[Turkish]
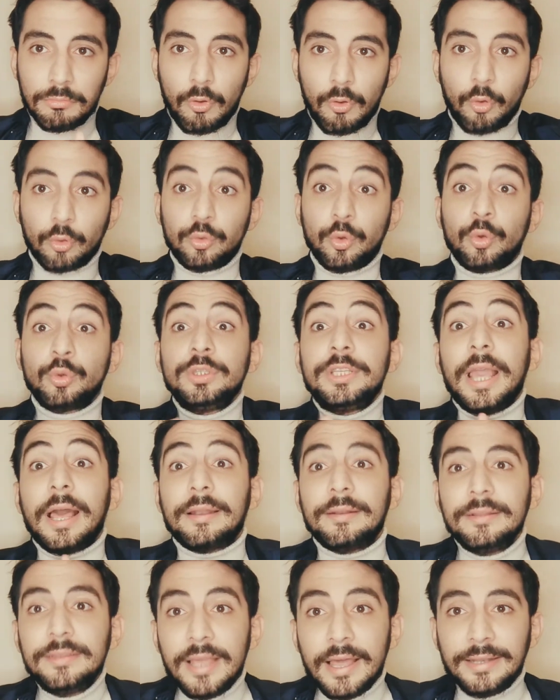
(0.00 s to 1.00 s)
O da onun
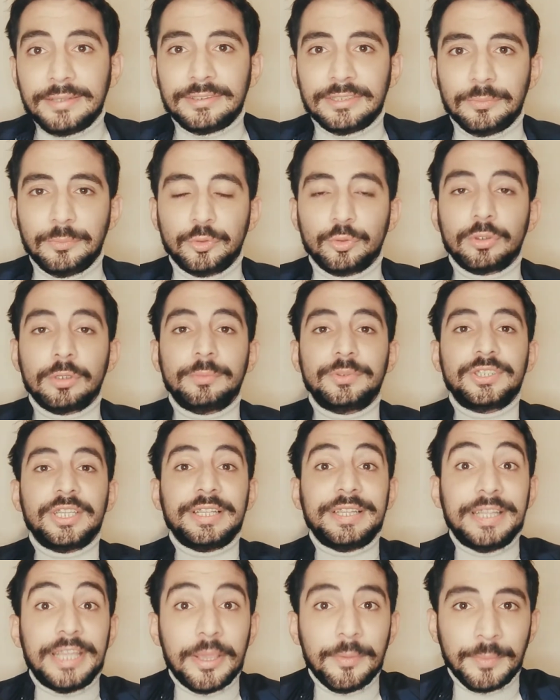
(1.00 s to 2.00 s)
kendi tercihi. Biz ona bir
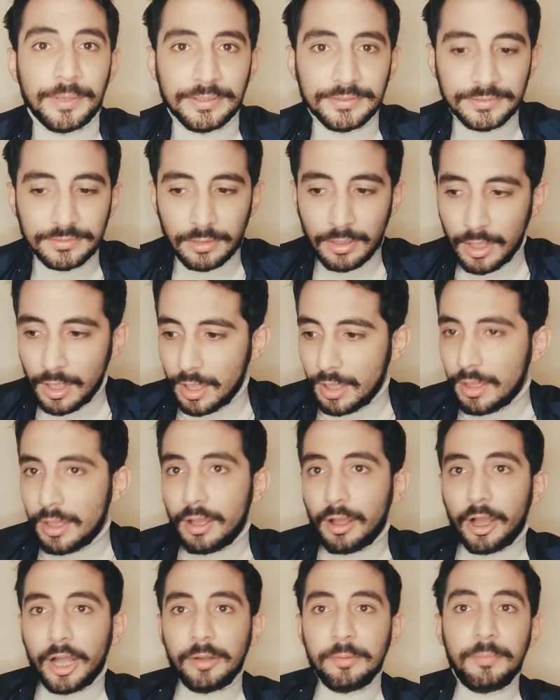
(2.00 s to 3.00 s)
şey diyemeyiz.
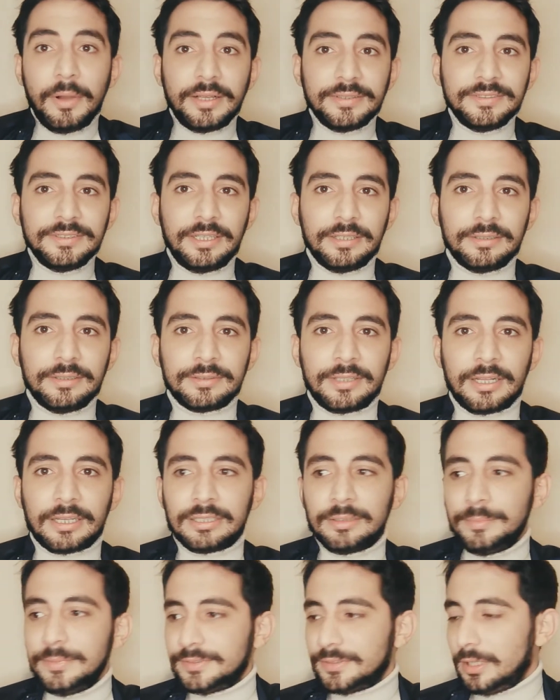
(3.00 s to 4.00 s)
Ama bazı
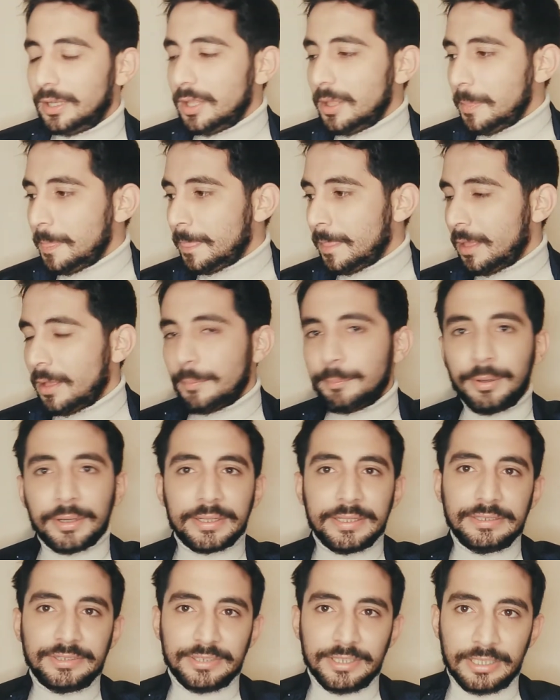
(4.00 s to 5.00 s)
kadınlarda mesela para
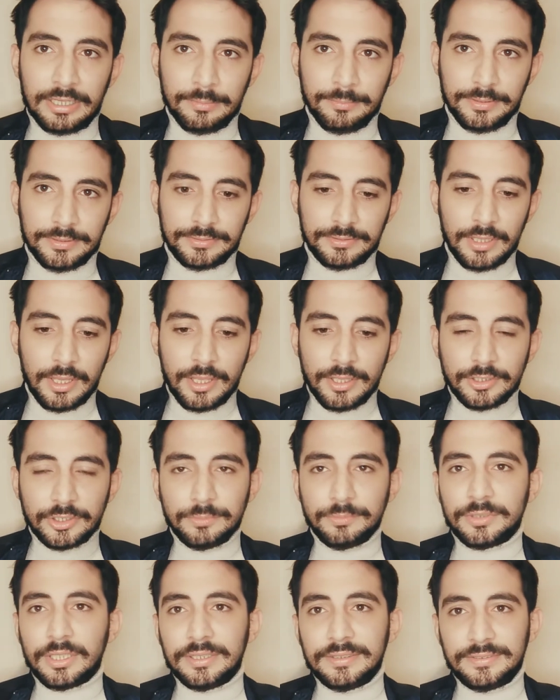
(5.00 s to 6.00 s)
işe yaramaz.
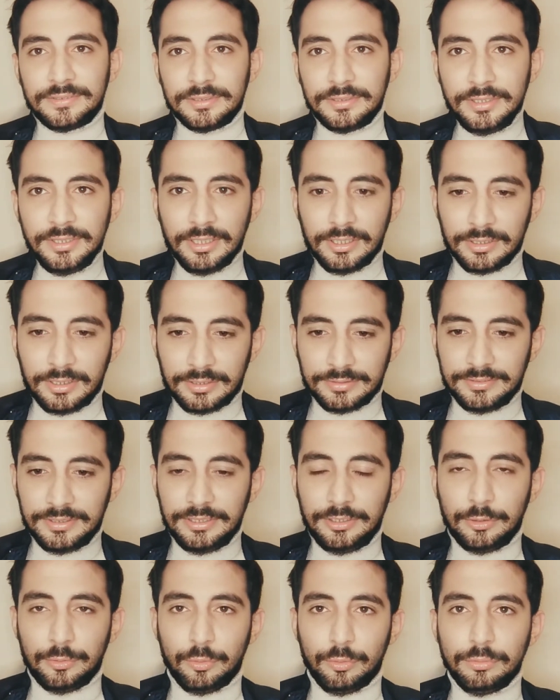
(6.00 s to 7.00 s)
Şimdi sen istediğin kadar
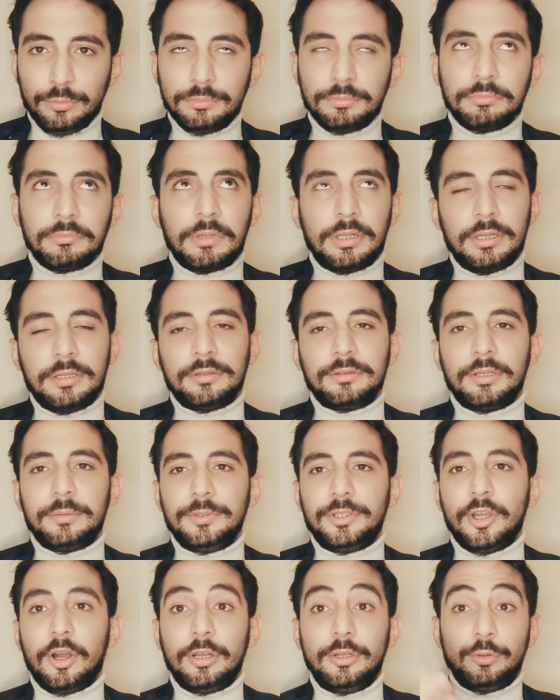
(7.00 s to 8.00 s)
zengin ol. Hani tabii
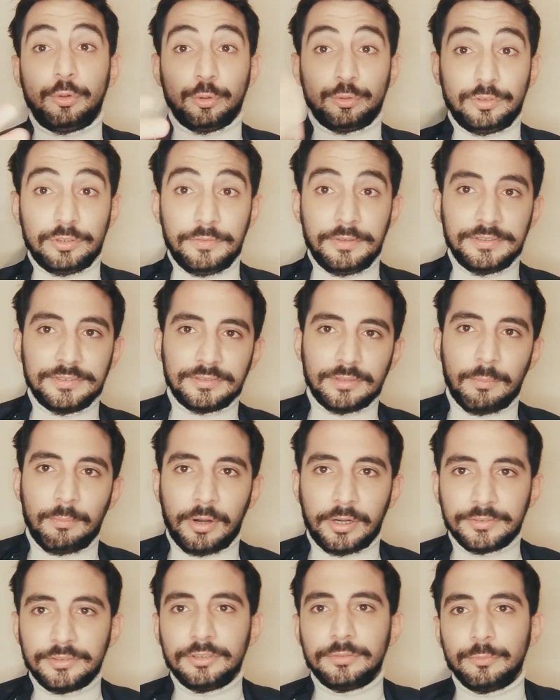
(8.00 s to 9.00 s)
ki Ali Koç seviyesinden
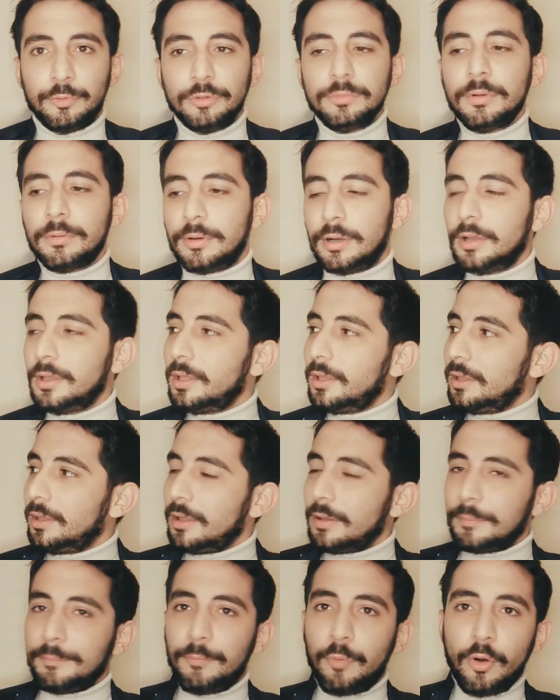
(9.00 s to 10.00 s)
bahsetmiyorum ama
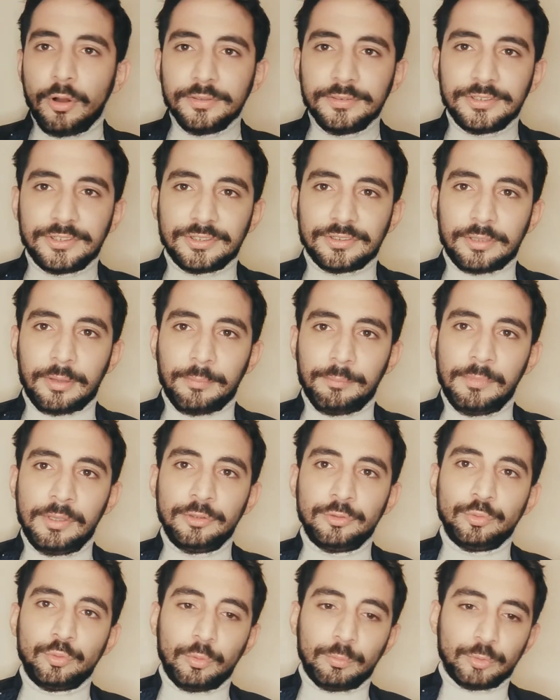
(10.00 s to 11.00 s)
Boğaz içinden
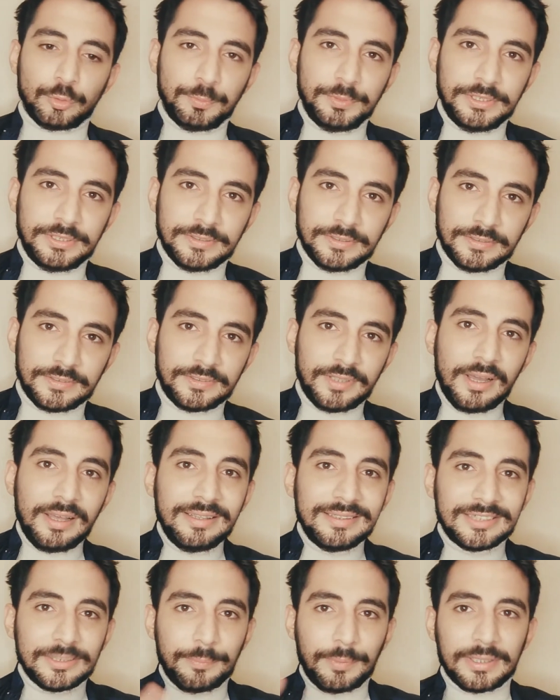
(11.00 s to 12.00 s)
mezun olmuş bir kızı
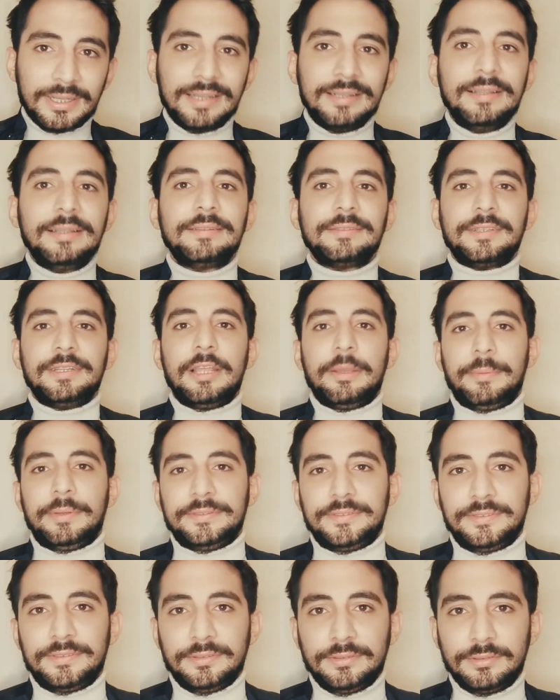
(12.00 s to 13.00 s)
sadece parayla
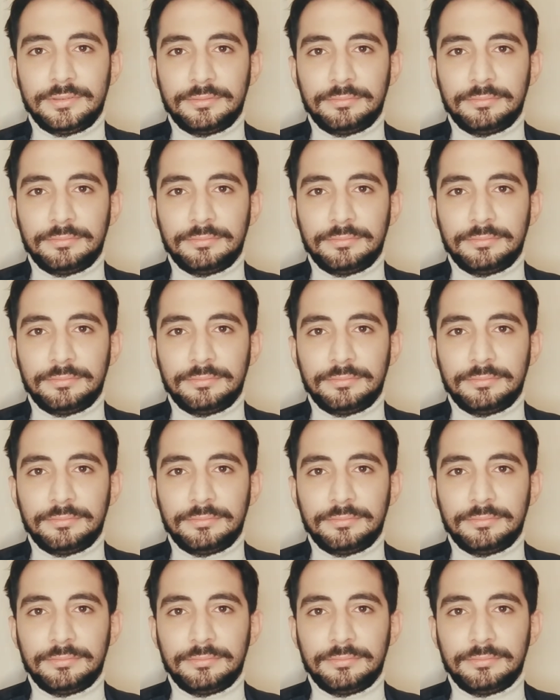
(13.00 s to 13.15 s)
etkileyemezsin.